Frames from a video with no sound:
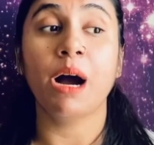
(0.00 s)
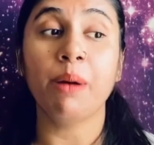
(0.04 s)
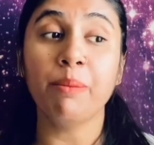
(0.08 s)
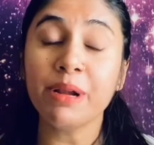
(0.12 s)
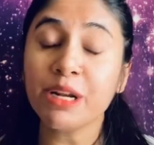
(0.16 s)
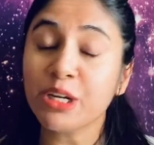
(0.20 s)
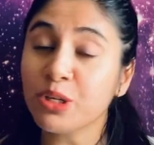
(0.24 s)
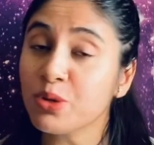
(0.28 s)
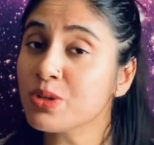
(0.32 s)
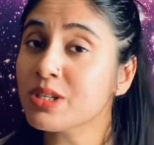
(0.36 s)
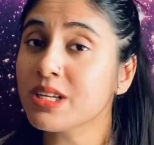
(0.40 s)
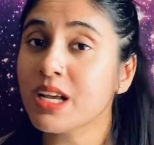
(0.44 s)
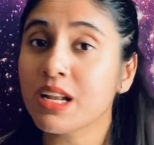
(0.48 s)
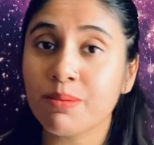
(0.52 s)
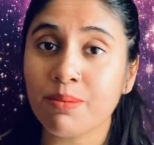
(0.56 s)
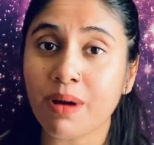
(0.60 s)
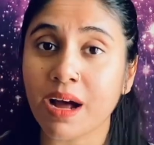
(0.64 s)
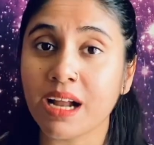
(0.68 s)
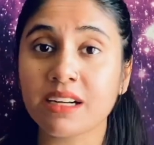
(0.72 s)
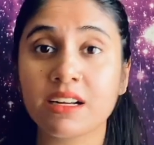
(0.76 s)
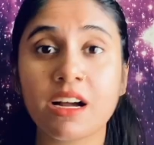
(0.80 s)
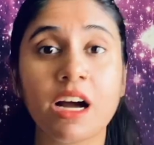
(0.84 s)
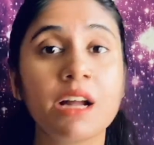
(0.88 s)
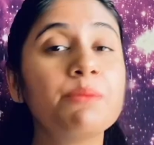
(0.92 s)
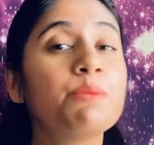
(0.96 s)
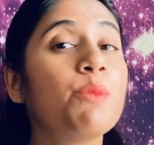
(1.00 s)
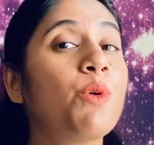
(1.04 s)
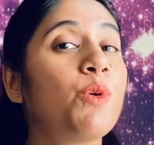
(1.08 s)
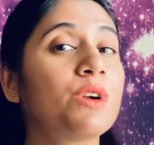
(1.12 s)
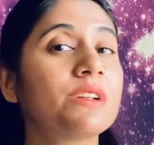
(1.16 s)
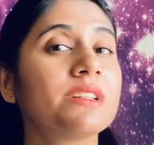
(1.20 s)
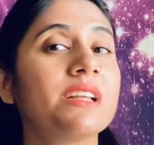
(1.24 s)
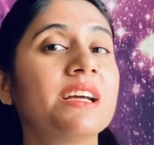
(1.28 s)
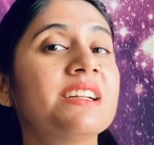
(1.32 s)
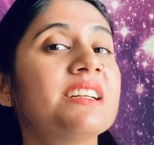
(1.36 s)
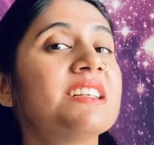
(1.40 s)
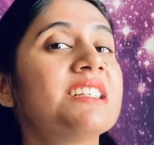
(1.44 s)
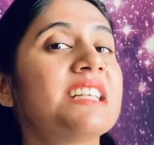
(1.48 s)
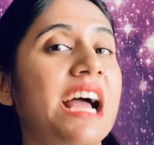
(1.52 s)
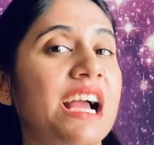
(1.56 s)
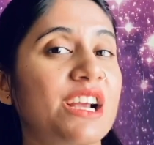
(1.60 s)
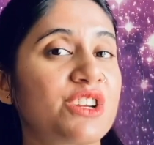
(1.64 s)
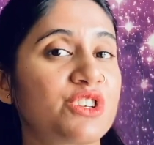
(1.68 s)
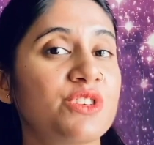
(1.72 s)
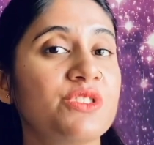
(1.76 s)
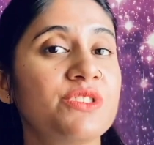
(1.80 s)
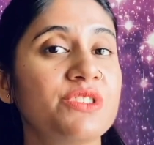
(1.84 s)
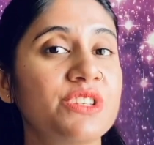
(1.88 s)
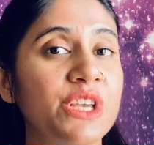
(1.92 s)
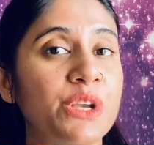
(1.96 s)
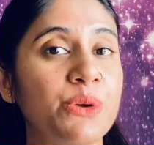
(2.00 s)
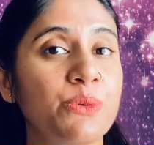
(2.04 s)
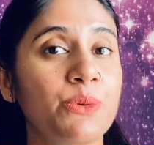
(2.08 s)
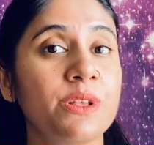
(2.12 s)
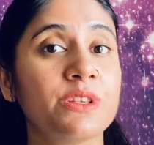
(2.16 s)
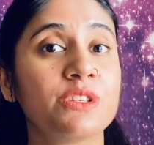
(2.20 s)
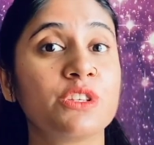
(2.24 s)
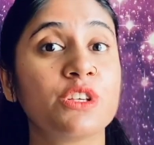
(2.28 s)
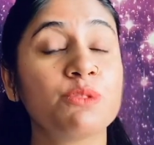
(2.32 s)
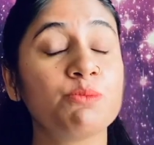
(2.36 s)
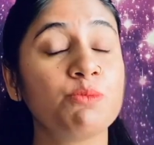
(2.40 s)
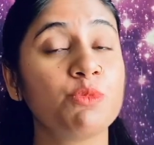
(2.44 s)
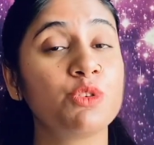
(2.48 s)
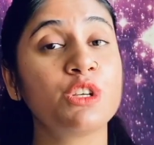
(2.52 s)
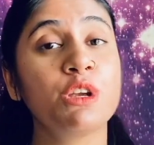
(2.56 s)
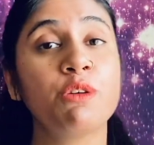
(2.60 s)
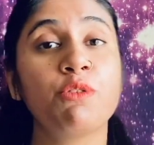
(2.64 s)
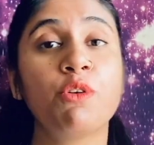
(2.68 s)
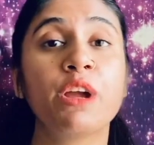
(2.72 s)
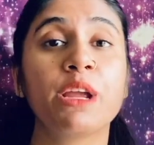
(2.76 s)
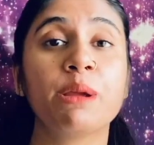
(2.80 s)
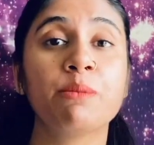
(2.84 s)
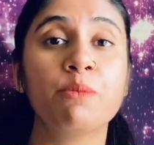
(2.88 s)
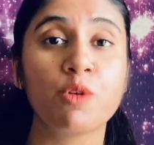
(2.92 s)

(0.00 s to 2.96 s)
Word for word: कमिंग टू सलमान खान मोर देन इज एक्शन सीक्वेंसेज मुझे वो